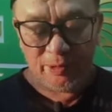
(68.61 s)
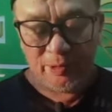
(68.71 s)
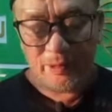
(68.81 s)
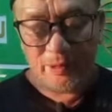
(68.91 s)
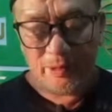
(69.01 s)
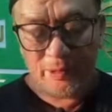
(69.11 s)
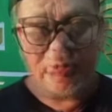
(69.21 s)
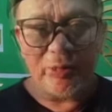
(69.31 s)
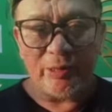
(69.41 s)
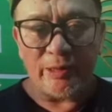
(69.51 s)

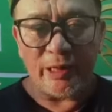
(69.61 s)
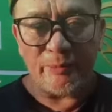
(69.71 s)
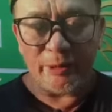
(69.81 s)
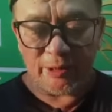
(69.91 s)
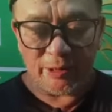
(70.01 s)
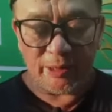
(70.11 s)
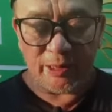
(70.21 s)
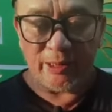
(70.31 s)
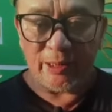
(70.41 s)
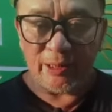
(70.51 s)
Sesungguhnya kami
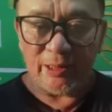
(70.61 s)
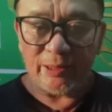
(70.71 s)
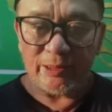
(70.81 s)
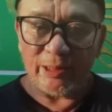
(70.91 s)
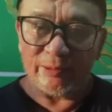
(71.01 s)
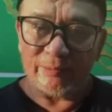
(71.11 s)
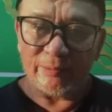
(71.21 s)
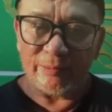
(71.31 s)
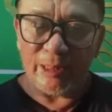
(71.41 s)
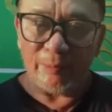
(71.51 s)
adalah yang
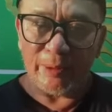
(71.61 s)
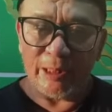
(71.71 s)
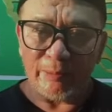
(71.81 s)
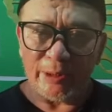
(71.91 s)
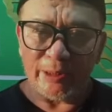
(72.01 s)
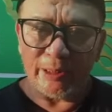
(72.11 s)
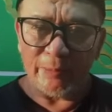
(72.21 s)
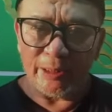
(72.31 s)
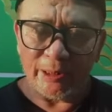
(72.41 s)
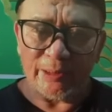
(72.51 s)
apa namanya
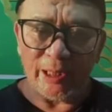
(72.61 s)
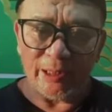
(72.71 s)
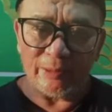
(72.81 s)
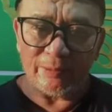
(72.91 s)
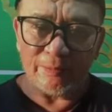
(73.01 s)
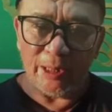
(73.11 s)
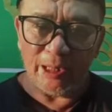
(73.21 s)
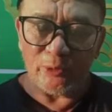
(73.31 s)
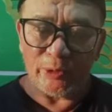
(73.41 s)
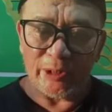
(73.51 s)
menentang
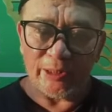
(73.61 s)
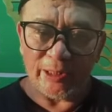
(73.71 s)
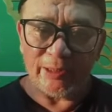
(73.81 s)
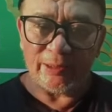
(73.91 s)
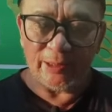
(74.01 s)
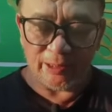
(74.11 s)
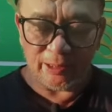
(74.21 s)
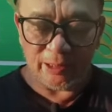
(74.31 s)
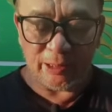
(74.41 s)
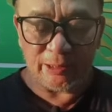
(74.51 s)
Balwi ini
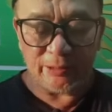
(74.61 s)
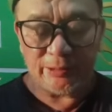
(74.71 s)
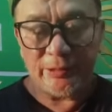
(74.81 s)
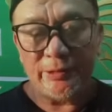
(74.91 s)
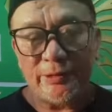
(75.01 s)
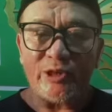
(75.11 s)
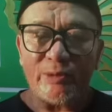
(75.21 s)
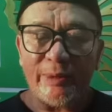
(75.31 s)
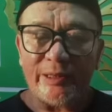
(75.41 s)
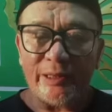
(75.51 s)
adalah hanya
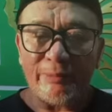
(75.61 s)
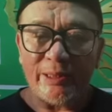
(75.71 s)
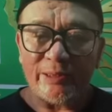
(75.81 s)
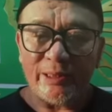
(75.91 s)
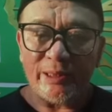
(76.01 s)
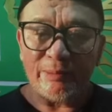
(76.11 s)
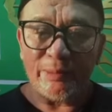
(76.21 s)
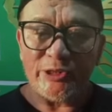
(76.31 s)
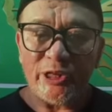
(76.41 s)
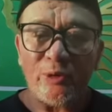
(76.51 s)
semata-mata
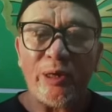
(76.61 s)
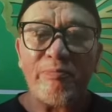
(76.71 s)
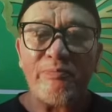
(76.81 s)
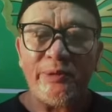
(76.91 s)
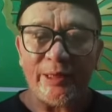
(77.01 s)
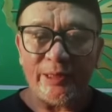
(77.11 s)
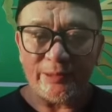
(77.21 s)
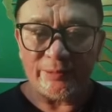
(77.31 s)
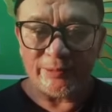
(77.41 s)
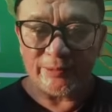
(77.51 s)
menjawab
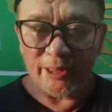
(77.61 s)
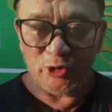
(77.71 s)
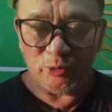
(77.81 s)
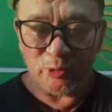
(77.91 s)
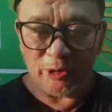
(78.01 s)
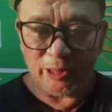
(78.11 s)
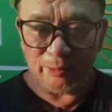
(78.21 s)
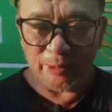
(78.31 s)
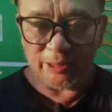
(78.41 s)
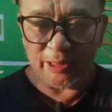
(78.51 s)
ya tadi semua
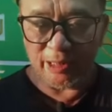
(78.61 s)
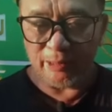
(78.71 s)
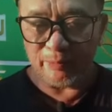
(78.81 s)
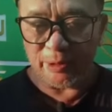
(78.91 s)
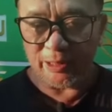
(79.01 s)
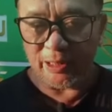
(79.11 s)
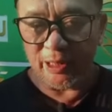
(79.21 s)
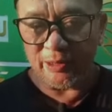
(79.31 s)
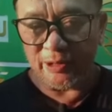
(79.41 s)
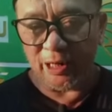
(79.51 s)
dari
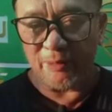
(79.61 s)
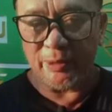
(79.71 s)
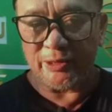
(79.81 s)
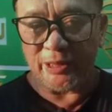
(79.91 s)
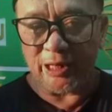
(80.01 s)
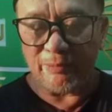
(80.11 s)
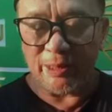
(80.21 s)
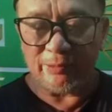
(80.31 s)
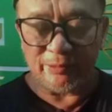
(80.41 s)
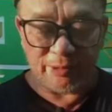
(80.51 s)
pertanyaan-pertanyaan
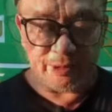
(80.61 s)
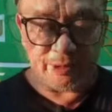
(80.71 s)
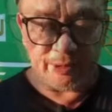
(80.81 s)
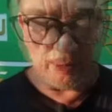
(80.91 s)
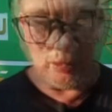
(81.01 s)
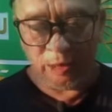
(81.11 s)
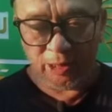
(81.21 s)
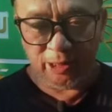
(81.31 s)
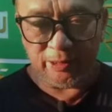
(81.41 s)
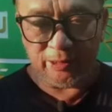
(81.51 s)
sahabat-sahabat. Yang
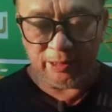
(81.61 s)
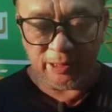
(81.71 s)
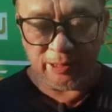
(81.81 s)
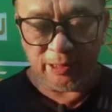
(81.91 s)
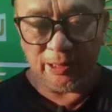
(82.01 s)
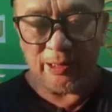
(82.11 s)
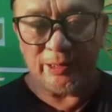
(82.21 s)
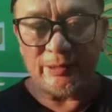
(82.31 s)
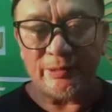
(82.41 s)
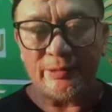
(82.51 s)
kedua
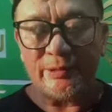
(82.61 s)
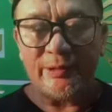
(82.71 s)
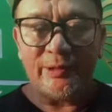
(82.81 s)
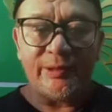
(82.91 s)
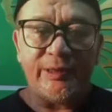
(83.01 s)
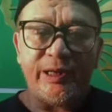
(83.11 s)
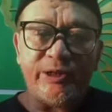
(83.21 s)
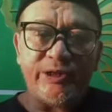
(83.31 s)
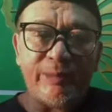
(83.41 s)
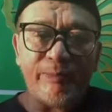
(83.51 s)
adalah yang
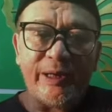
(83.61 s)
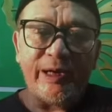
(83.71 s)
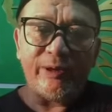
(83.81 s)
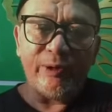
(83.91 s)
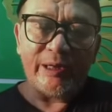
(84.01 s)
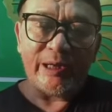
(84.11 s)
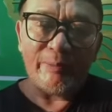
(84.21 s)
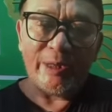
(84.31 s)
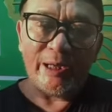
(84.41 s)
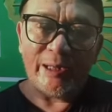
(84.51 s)
disampaikan oleh
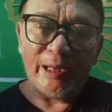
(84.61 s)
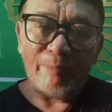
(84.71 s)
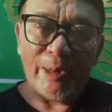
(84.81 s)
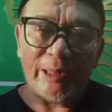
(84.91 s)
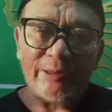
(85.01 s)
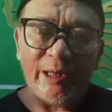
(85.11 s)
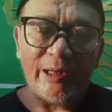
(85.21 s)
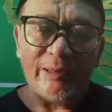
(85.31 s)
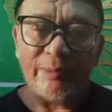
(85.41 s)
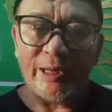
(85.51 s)
kami adalah
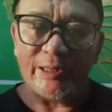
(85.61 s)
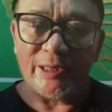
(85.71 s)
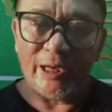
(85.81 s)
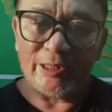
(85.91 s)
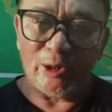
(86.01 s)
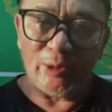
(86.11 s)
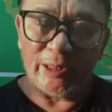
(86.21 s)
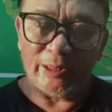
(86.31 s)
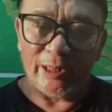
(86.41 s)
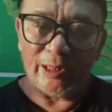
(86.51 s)
fakta. Maka saya selalu
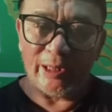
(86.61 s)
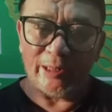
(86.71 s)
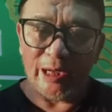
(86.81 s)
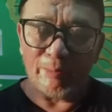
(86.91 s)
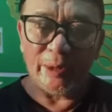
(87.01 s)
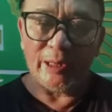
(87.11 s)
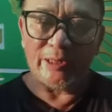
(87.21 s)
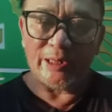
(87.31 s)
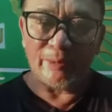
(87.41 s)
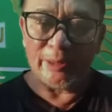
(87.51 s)
katakan apa
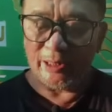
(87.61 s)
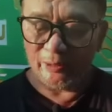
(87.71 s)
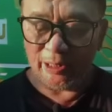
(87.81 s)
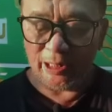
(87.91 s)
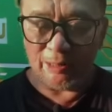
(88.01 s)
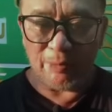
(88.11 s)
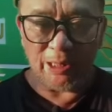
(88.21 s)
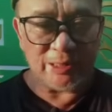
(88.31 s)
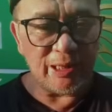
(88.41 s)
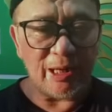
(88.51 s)
yang disampaikan oleh
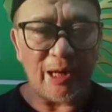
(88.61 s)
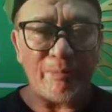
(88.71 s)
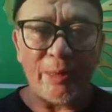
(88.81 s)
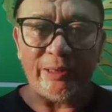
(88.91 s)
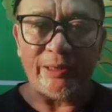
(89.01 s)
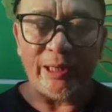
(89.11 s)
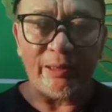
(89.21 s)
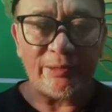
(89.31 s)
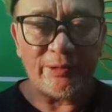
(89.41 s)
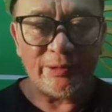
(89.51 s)
Abah silakan bantah.